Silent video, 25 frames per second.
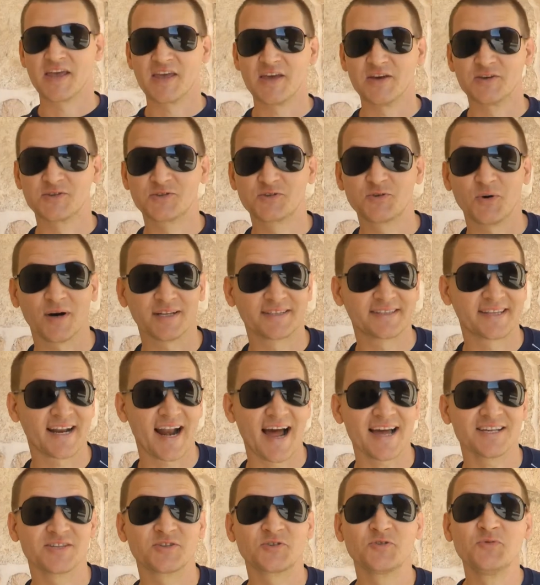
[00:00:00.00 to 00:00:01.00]
Eu estou
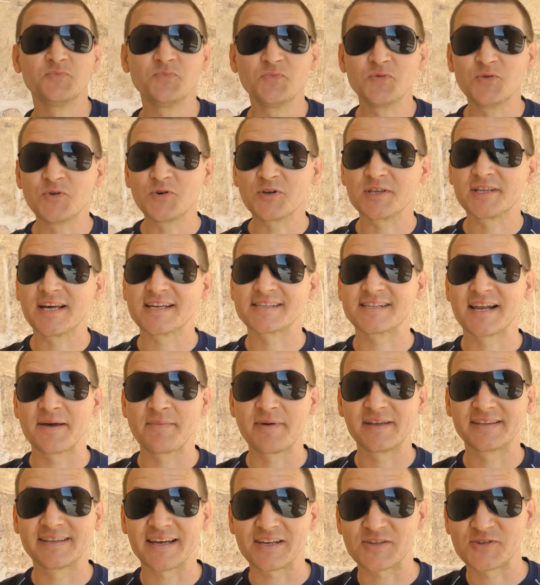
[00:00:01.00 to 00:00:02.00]
atrás do Muro das
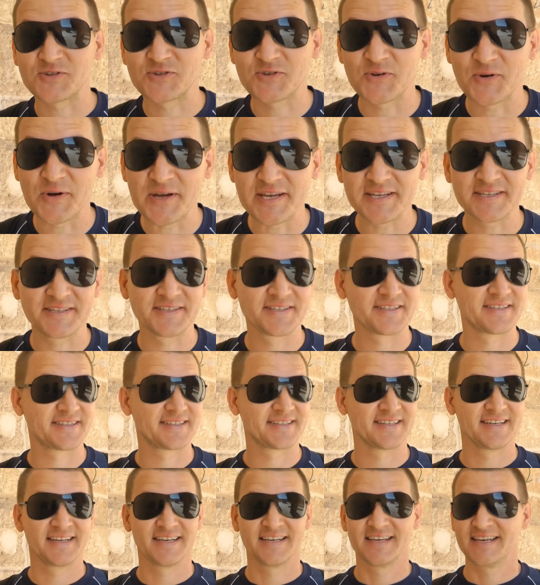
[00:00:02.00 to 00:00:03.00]

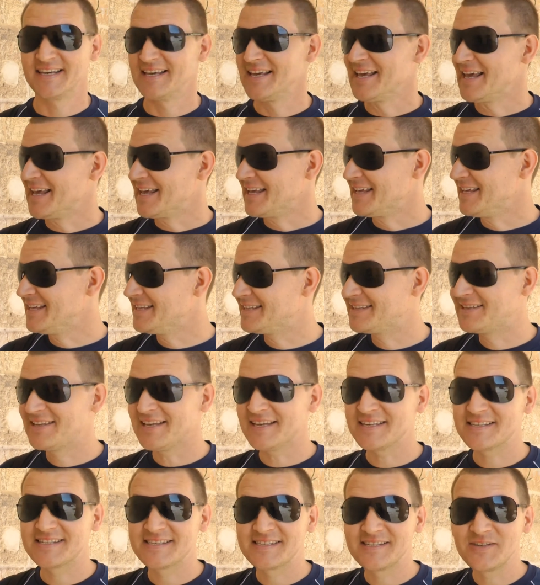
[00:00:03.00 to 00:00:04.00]
Lamentações e
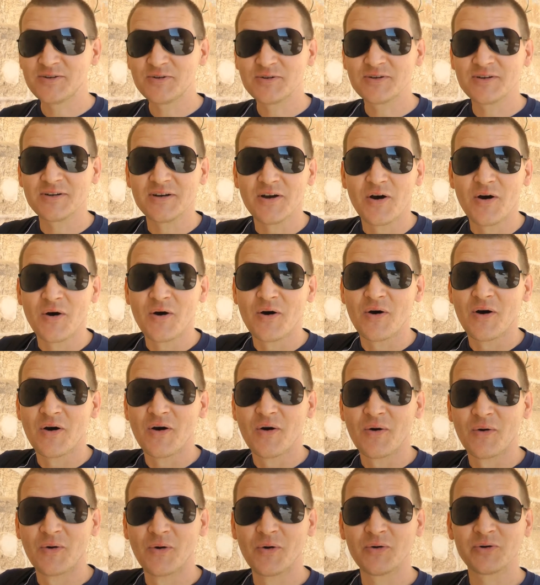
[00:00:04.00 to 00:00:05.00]
desse
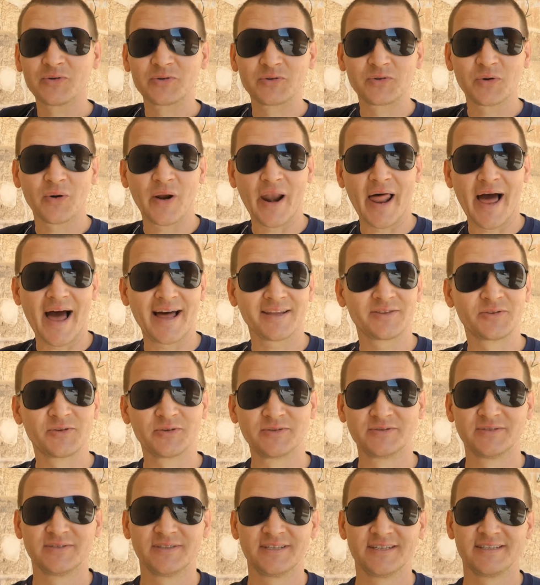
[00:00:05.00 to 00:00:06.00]
outro
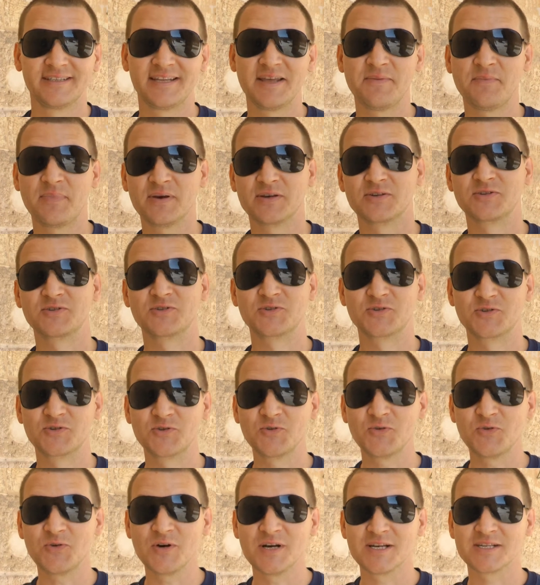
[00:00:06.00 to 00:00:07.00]
lado tem
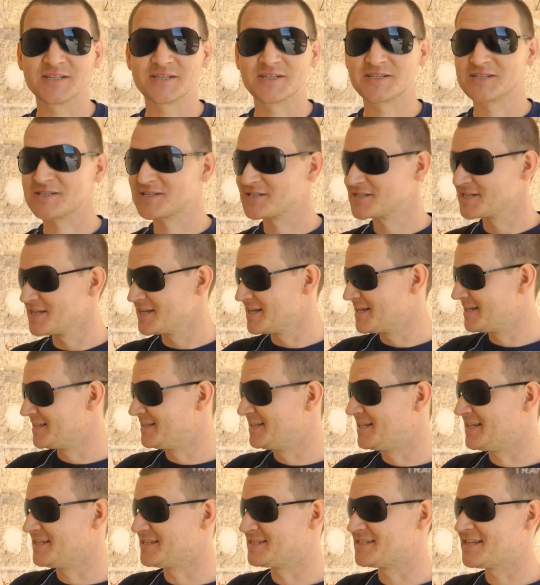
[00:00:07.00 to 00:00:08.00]
pessoas,
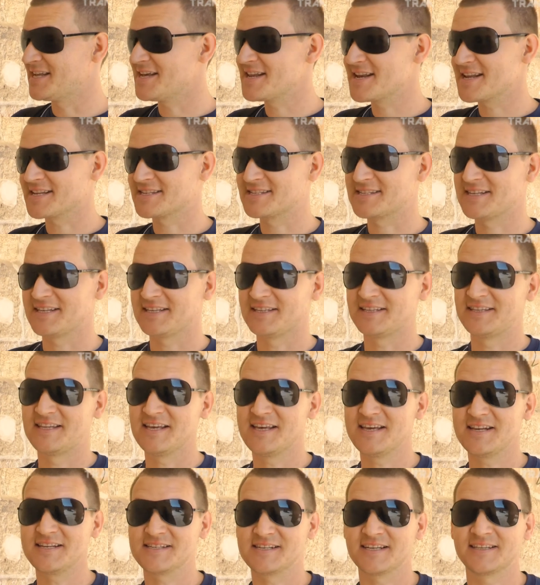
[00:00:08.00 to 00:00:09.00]
dezenas,
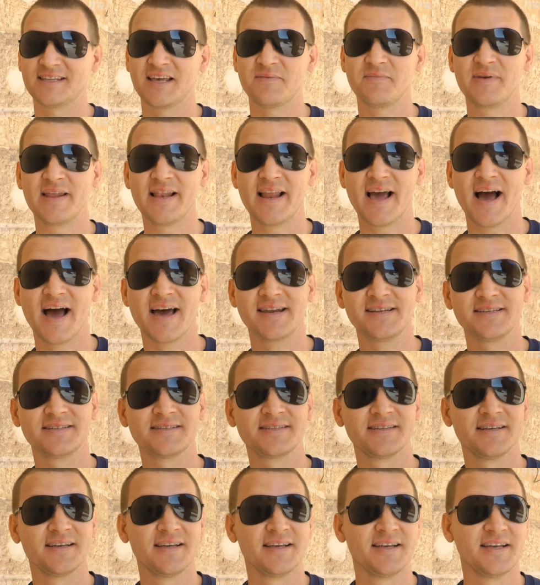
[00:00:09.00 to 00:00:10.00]
centenas, até
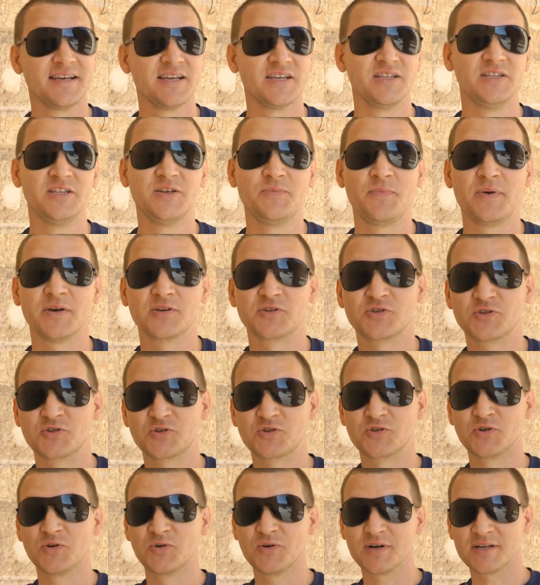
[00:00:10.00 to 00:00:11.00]
milhares de
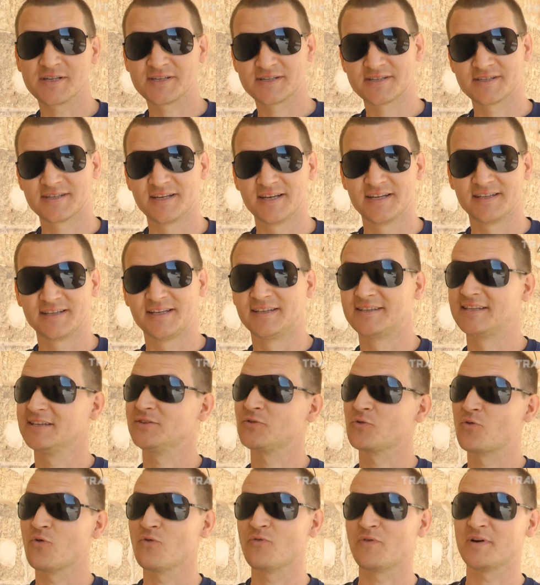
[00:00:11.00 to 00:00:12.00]
pessoas
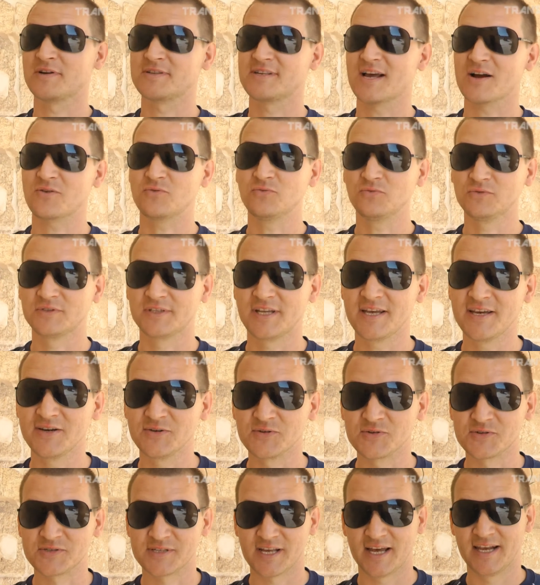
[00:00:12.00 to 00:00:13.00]
tentando conversar com
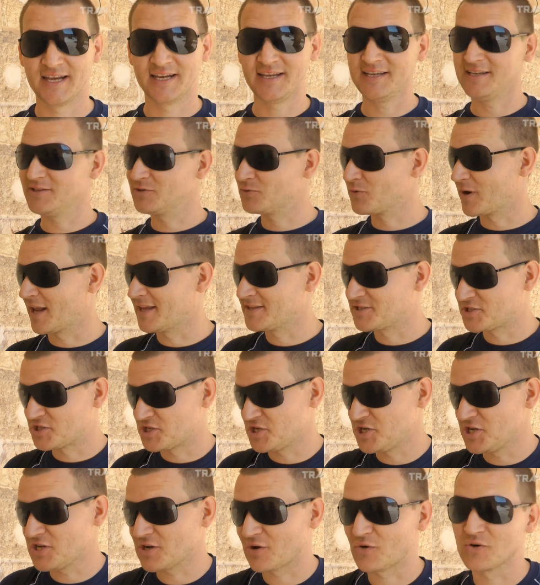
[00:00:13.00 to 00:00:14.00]
Deus ali do
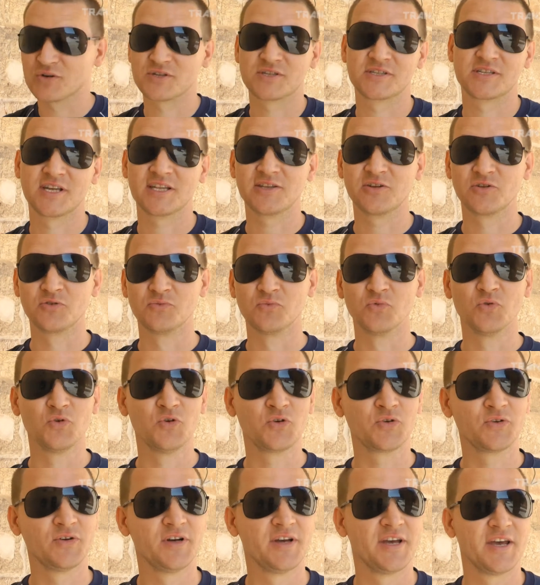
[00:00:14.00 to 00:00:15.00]
ladinho, encostando no
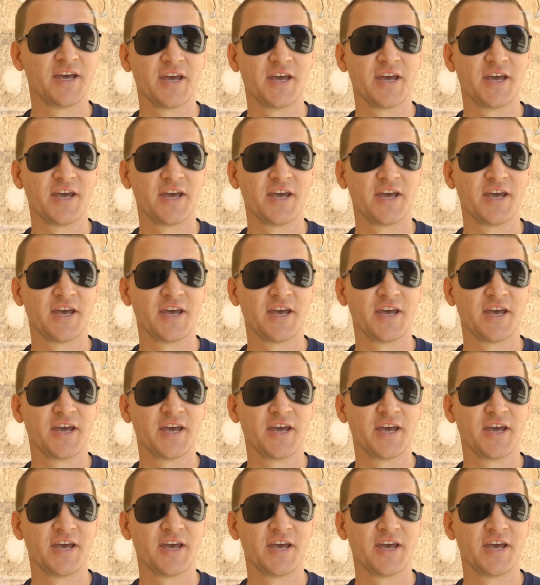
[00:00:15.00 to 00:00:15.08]
muro.